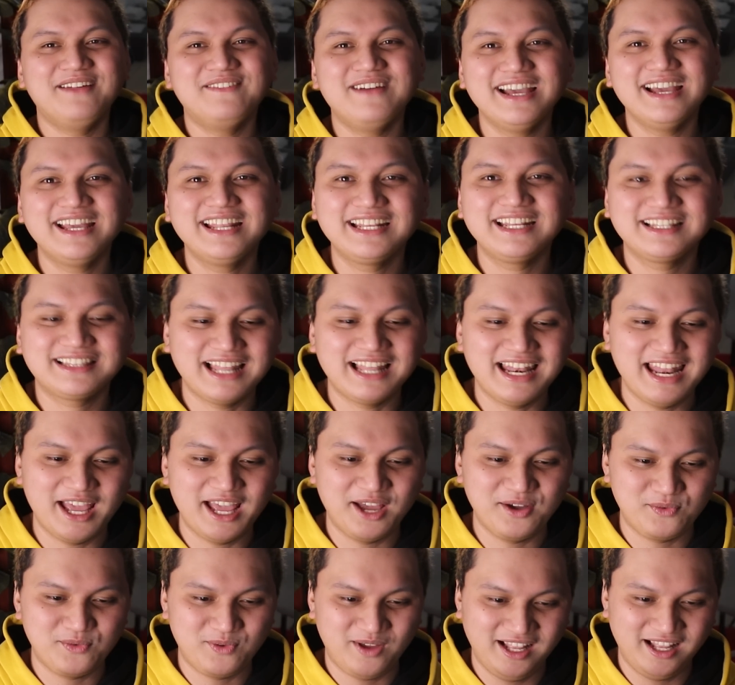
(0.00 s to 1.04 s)
namang irita
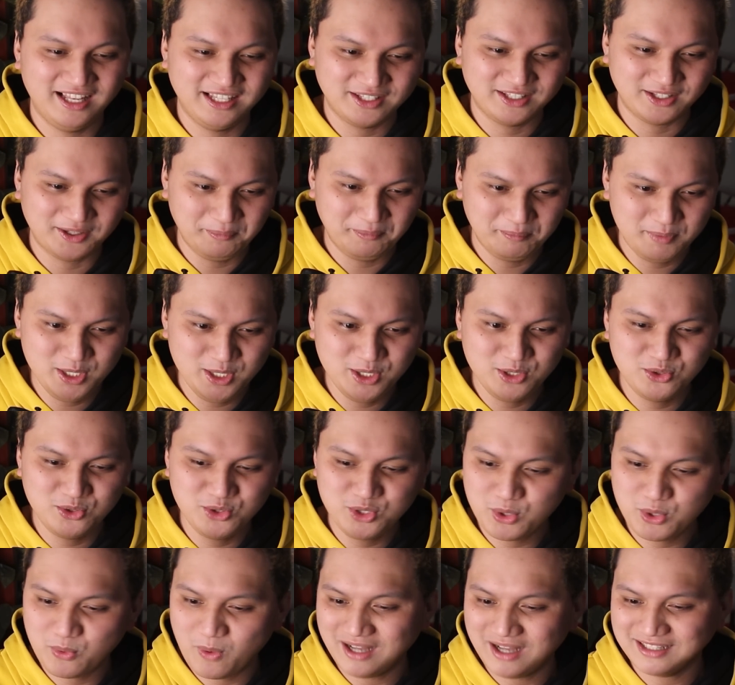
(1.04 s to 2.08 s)
level, no? Be who
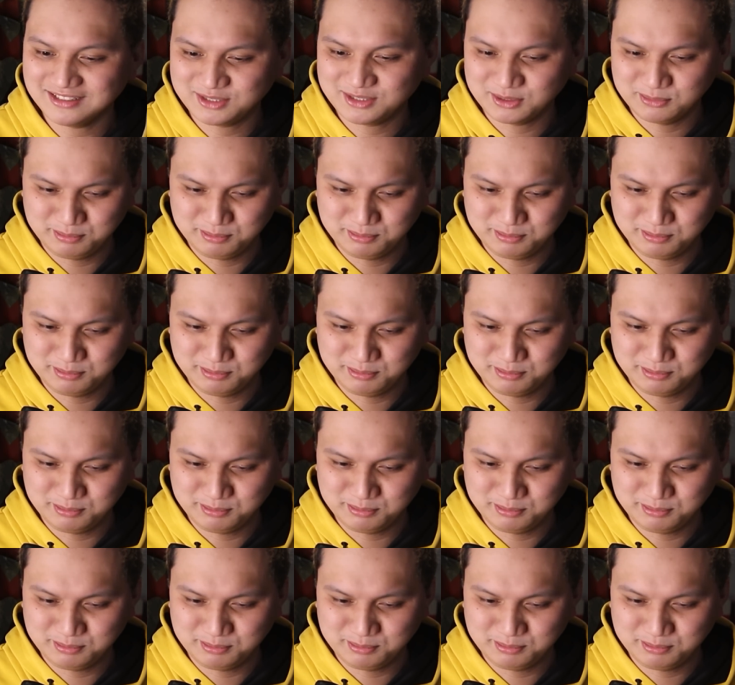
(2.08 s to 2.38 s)
you want to